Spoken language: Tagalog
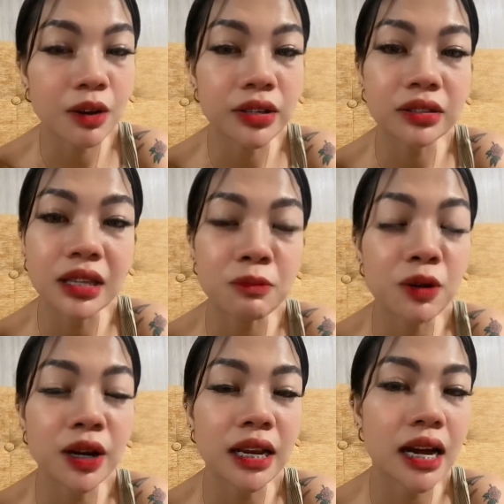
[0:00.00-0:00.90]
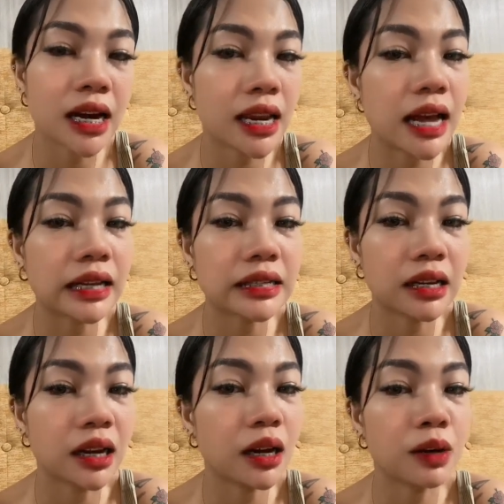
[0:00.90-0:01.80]
hindi mo kailangan lagi
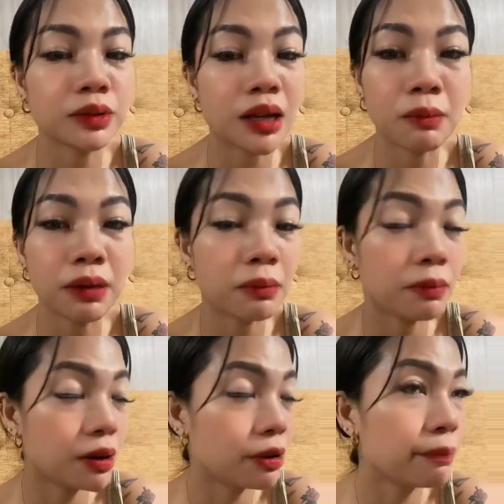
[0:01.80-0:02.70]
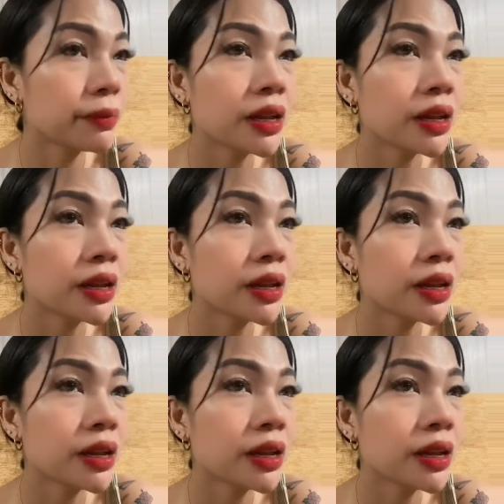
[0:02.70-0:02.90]
silang kausapin, pero